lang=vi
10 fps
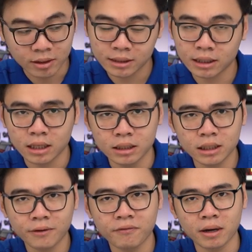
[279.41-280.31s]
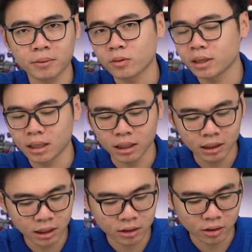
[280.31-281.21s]
chúng ta sẽ tới những cái phần mà tỏa nhiệt
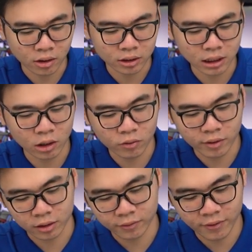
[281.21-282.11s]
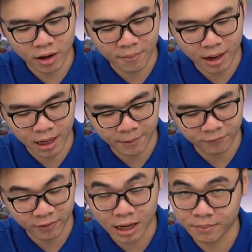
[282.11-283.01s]
lớn hơn, đó chính là khu vực VRM.
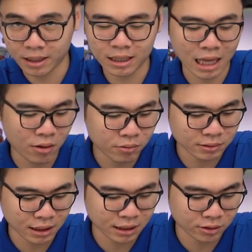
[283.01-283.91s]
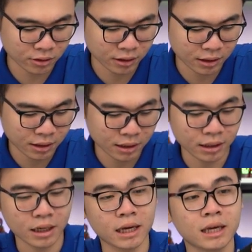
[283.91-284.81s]
Mình đã tháo ốc sẵn ra rồi.
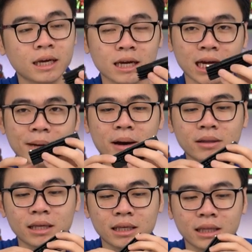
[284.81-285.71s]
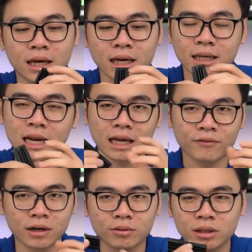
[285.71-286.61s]
Đây, các bạn có thể nhìn thấy đây là
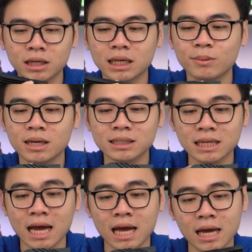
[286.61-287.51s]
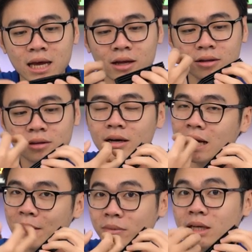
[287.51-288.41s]
phần đầu tiên khi mình nhấc ra,
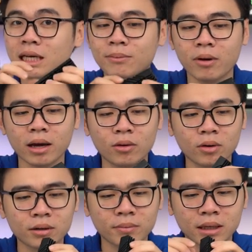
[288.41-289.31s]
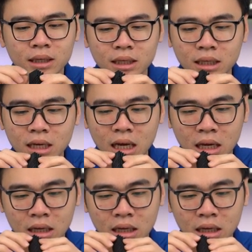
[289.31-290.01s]
được làm từ kim loại luôn. Mình nghĩ